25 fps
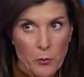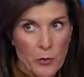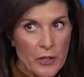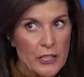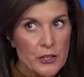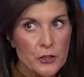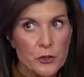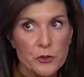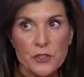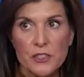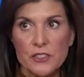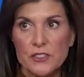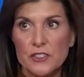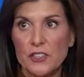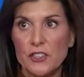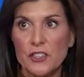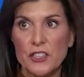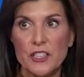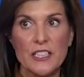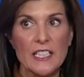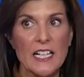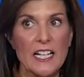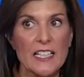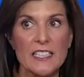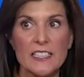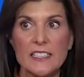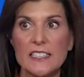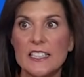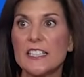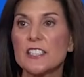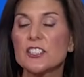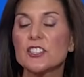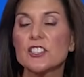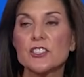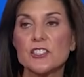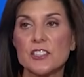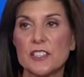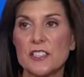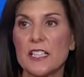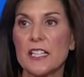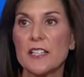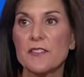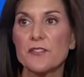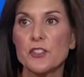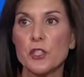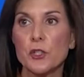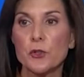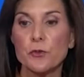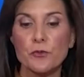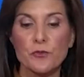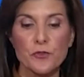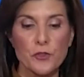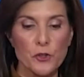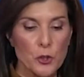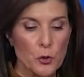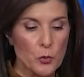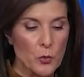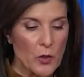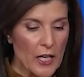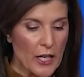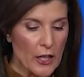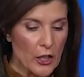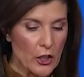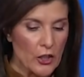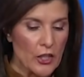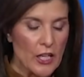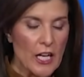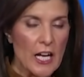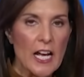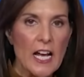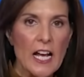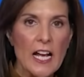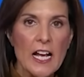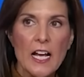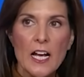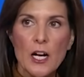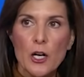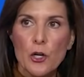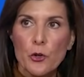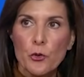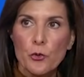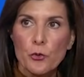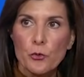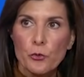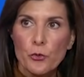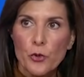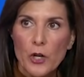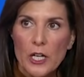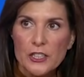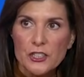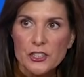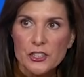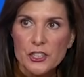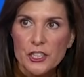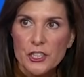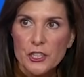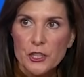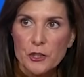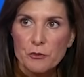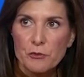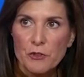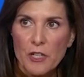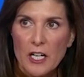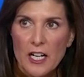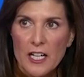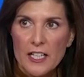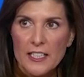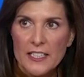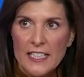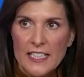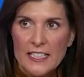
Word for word: Bất kỳ ai nói rằng sẽ không thực hiện cải cách, điều đó có nghĩa là khiến đất nước đi xuống.